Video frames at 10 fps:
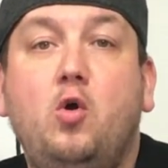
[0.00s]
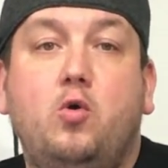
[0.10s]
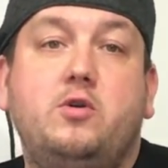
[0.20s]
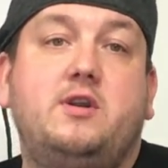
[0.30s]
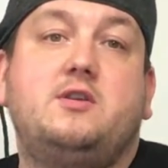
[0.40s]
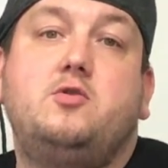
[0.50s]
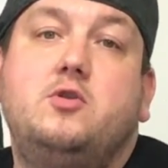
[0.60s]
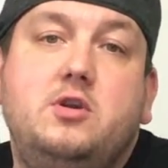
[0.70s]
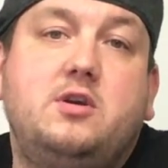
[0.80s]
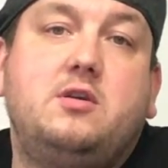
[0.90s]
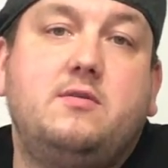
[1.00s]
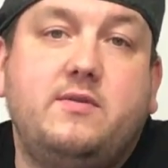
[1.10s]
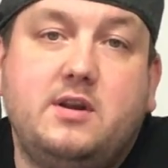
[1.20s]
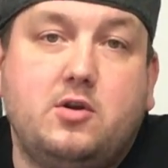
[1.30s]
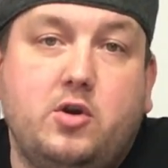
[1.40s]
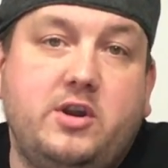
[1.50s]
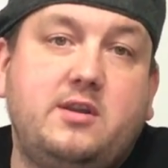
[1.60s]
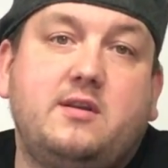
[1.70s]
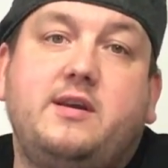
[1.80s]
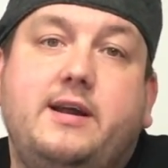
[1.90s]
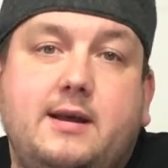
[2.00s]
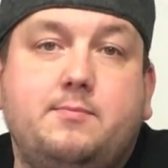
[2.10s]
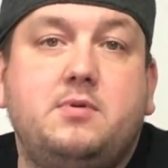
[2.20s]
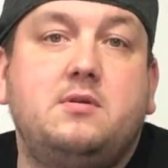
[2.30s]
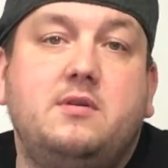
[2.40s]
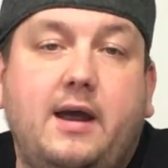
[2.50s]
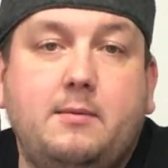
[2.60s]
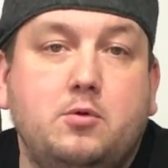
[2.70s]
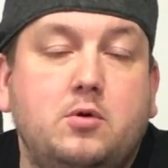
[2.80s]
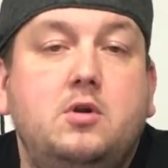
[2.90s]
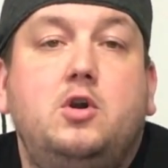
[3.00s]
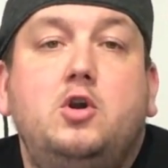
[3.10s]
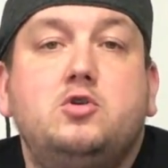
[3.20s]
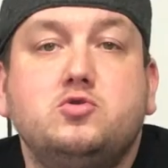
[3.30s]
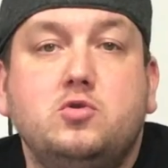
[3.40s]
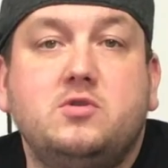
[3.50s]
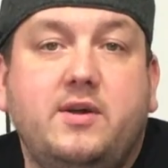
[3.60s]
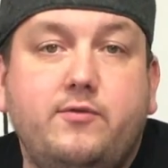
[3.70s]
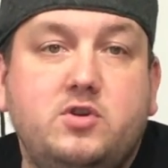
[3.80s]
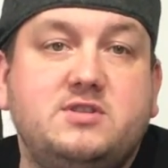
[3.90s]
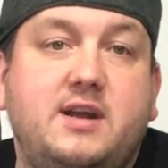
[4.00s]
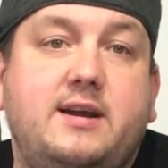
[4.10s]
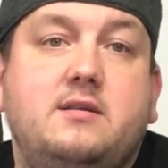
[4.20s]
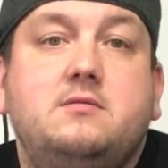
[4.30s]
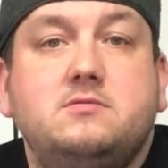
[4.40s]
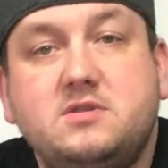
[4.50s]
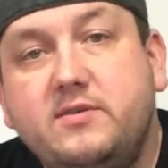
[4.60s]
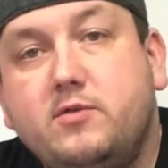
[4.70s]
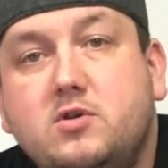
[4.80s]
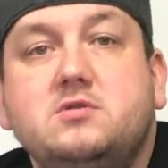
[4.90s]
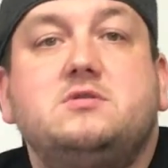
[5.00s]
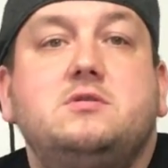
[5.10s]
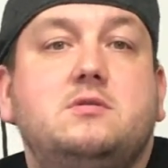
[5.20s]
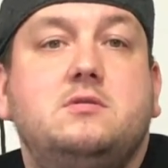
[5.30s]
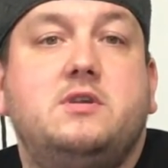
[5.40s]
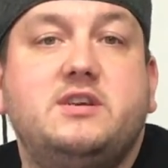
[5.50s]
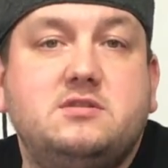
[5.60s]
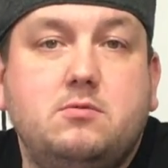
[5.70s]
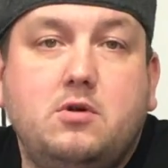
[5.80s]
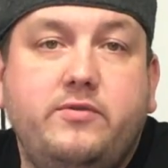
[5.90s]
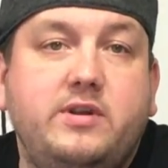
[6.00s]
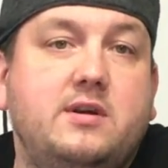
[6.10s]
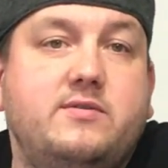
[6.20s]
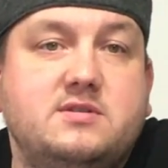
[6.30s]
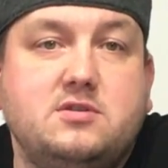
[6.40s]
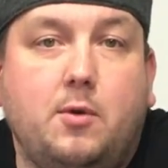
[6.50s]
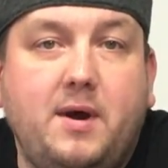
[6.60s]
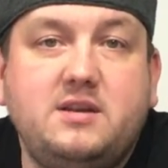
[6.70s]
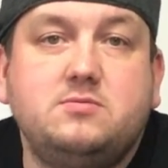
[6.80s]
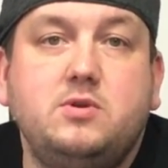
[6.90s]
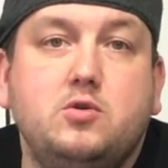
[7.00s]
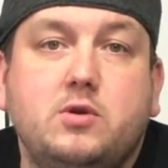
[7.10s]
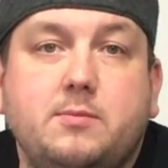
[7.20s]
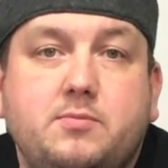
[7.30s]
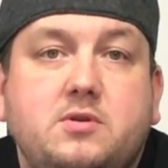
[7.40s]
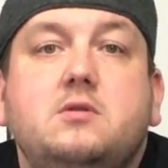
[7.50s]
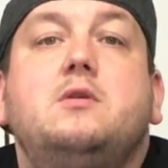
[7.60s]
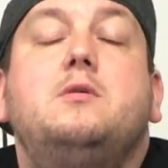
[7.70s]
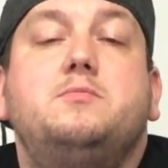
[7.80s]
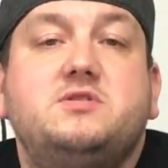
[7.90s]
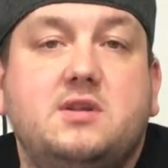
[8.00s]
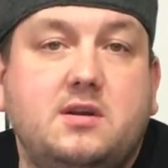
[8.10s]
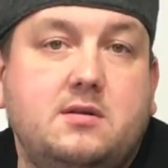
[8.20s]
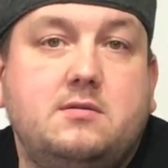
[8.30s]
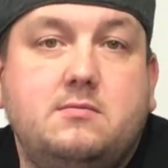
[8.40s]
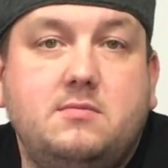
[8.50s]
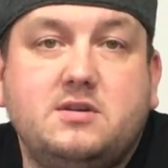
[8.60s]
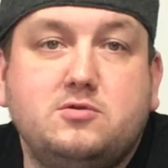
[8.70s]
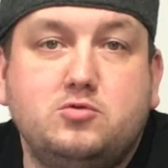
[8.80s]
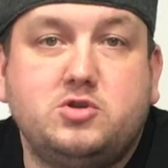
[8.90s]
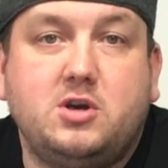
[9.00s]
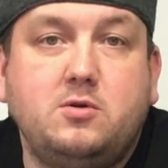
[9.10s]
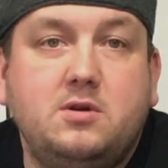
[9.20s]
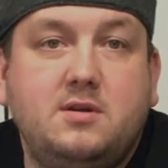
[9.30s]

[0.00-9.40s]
Und natürlich, wenn ihr noch nicht getan habt, ein Abo. So, und dann würde ich sagen, sehen wir uns nächste Woche wieder, wenn es ein normales Video gibt. Bis dahin, macht's gut, ciao.